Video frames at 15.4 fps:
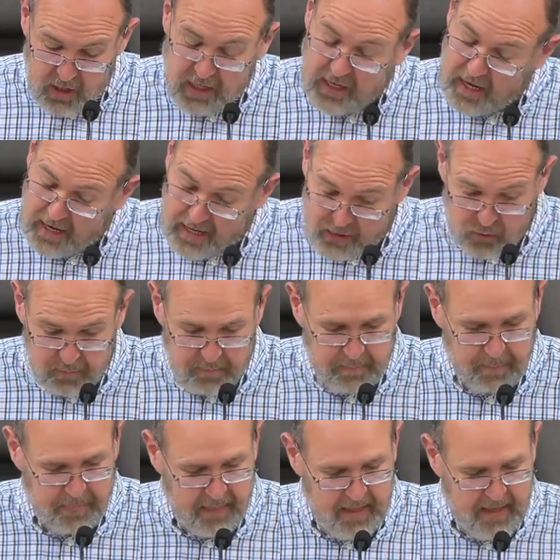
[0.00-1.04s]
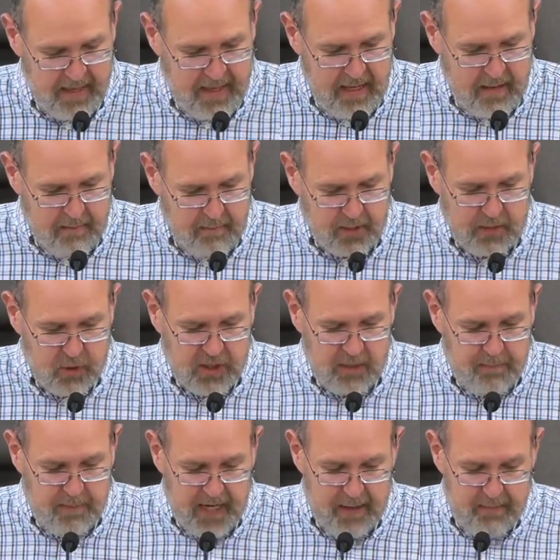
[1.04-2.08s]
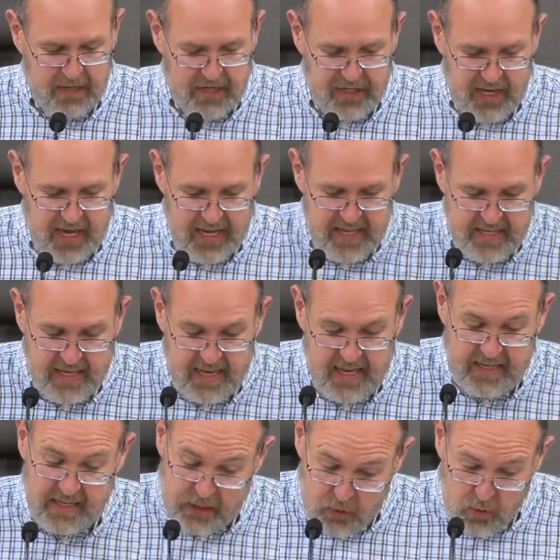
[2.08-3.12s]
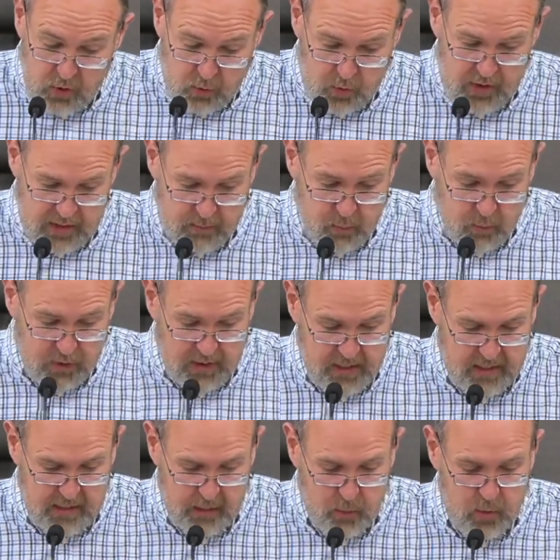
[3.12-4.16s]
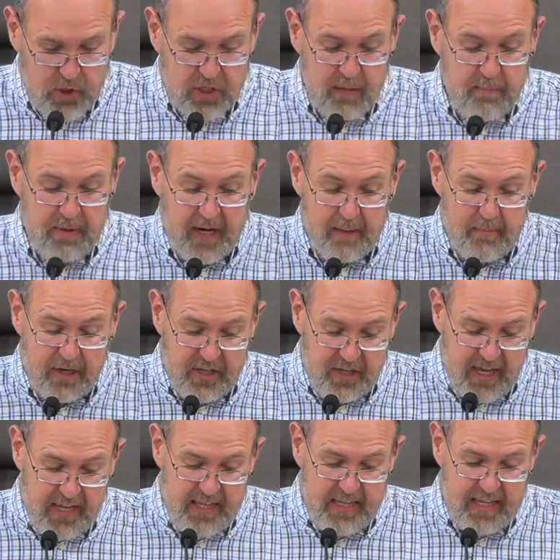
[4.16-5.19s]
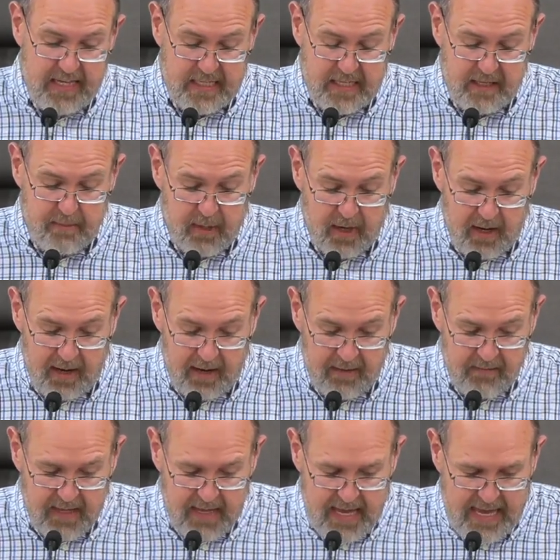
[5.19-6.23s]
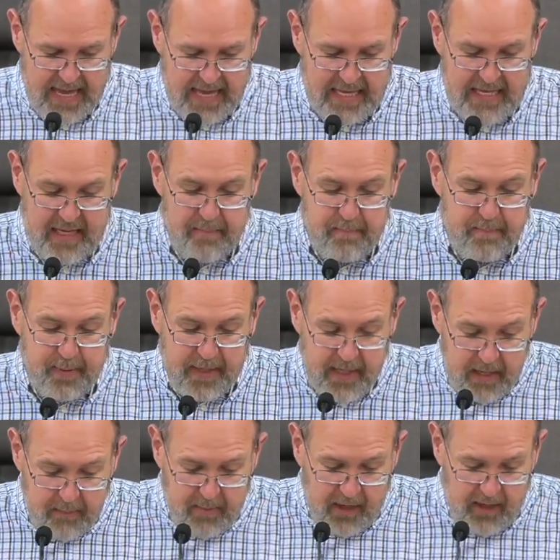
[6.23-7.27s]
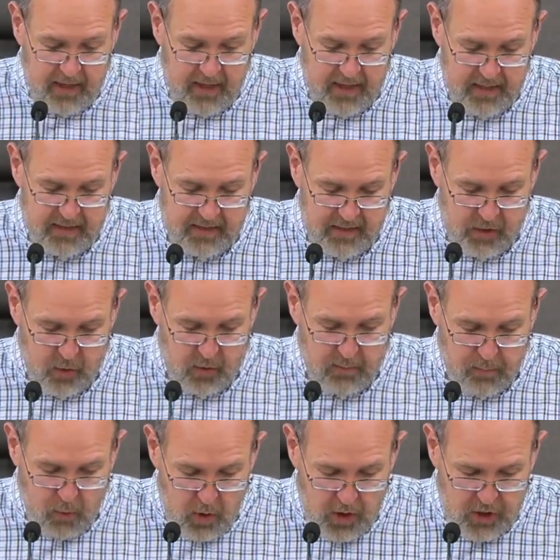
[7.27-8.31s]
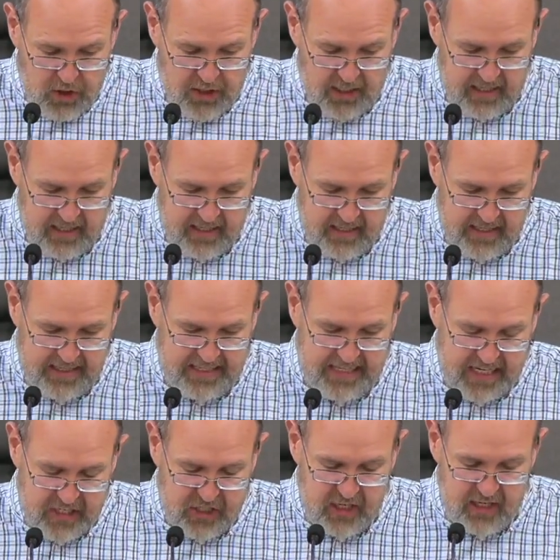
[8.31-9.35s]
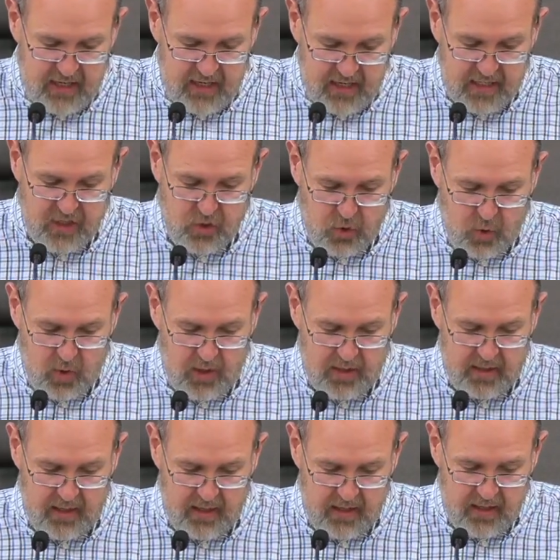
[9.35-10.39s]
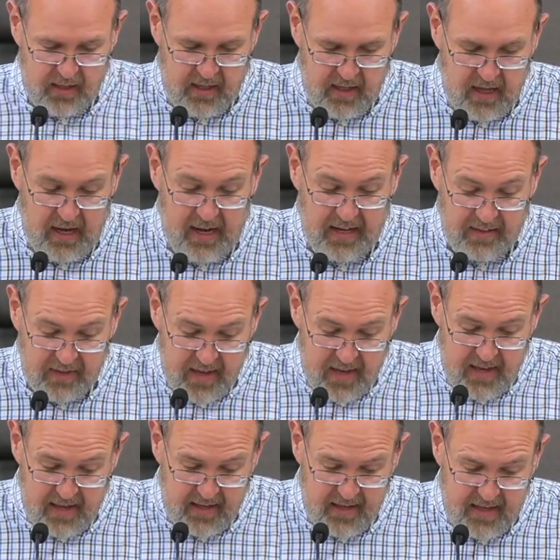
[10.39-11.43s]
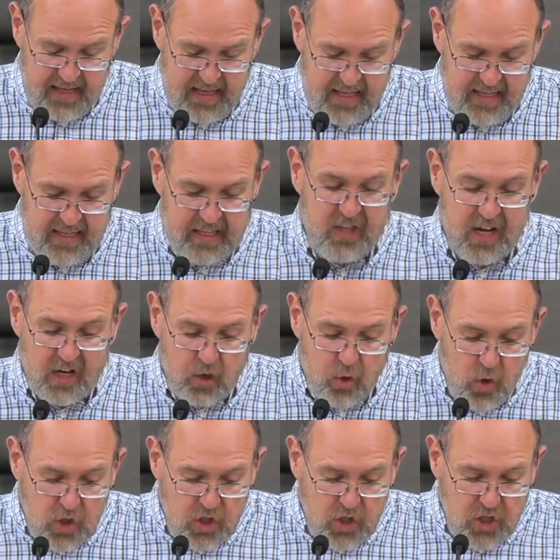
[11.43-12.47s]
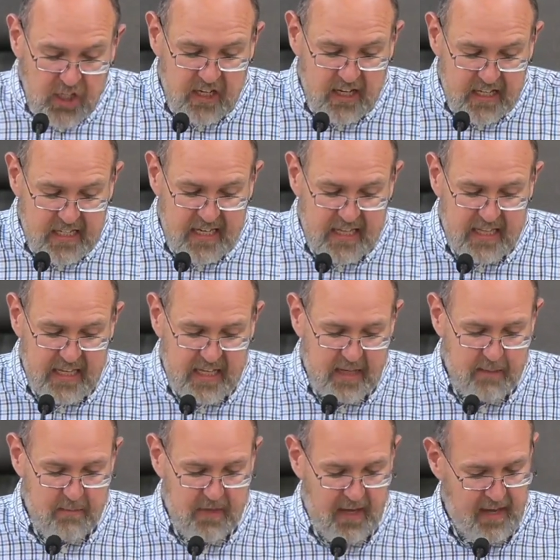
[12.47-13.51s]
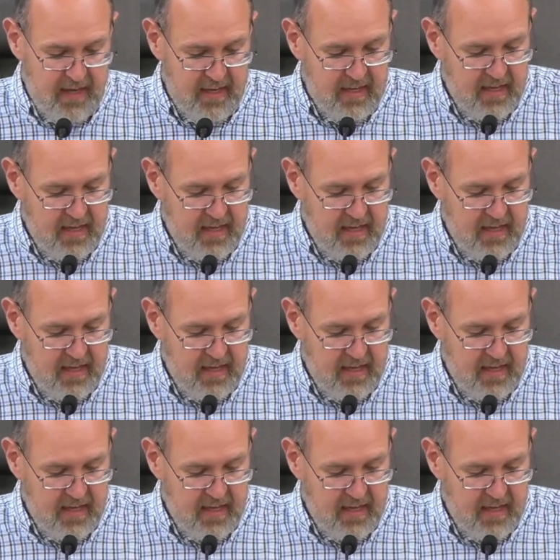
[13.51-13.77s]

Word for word: разум. Потому что приобретение ее, то есть мудрости, лучше приобретение серебра. И прибыли от нее больше, нежели от золота. Она дороже драгоценных камней,